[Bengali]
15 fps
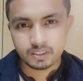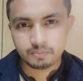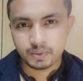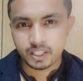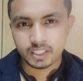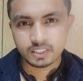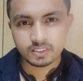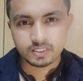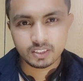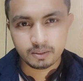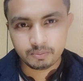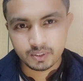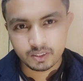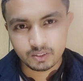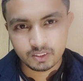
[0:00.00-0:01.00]
পার ডে যদি
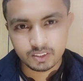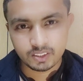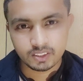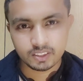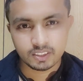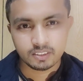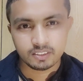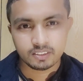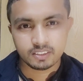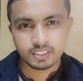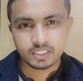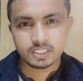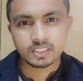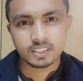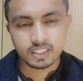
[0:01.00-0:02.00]
আপনি দুইশো
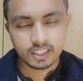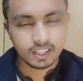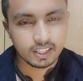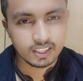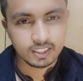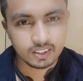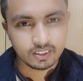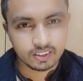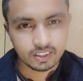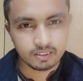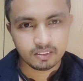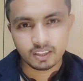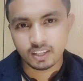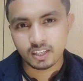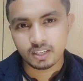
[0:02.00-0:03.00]
দেড়শো টাকা আর্নিং করেন
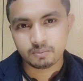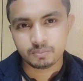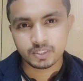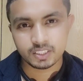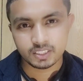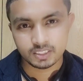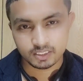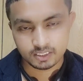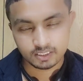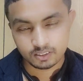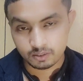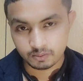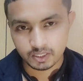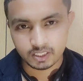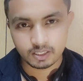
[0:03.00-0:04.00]
খারাপ কি
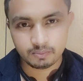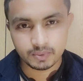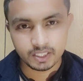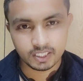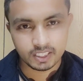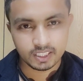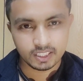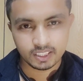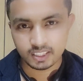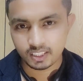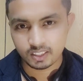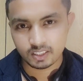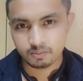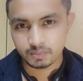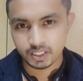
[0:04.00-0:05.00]
শুধুমাত্র আপনার এটা
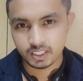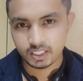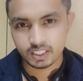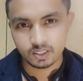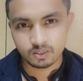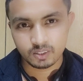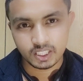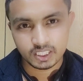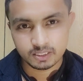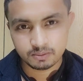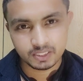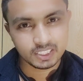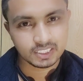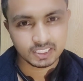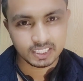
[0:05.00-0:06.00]
মানে এটা কোনো
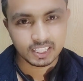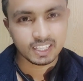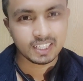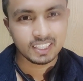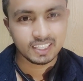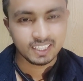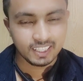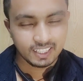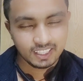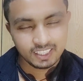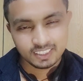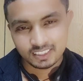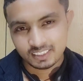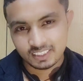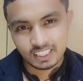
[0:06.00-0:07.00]
এক্সপিরিয়েন্স ছাড়াই
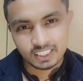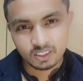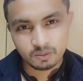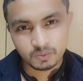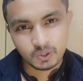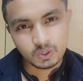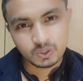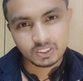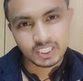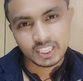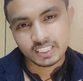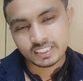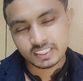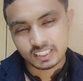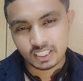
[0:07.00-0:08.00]
যে একদম নতুন যারা
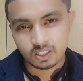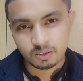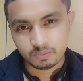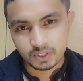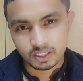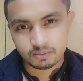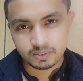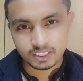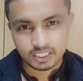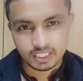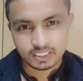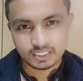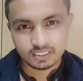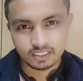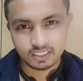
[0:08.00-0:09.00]
আছে তারা পারবে এই
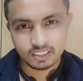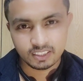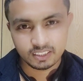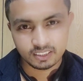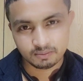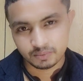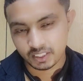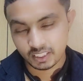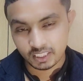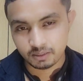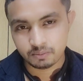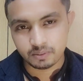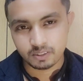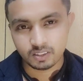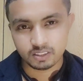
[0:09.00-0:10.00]
কাজগুলো মানে
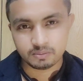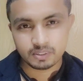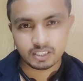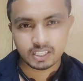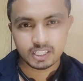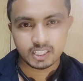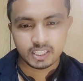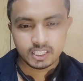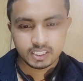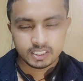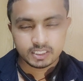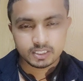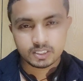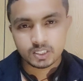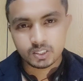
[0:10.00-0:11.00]
কীভাবে করবেন
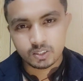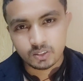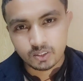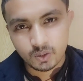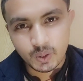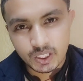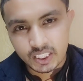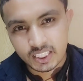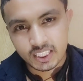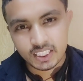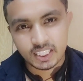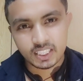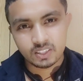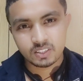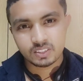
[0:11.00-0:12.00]
সো কথা এটা
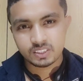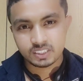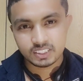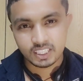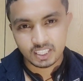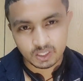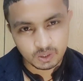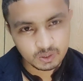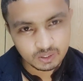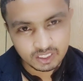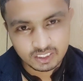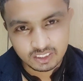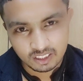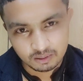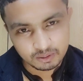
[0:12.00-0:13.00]
না এখন হচ্ছে যারা নতুন
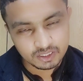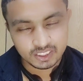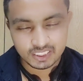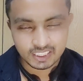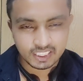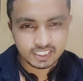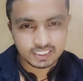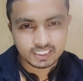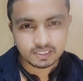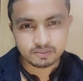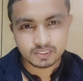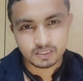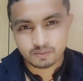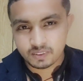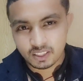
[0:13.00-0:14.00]
আছেন অবশ্যই চ্যানেলটাকে
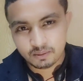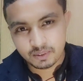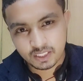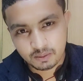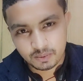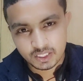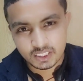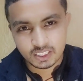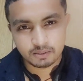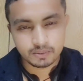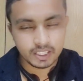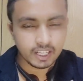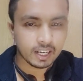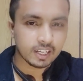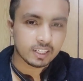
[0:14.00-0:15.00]
সাবস্ক্রাইব করে আমাদের পাশে দেখবেন
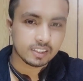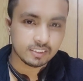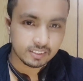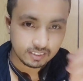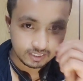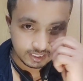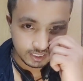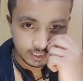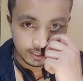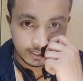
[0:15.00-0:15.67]
আরেকটা কথা হচ্ছে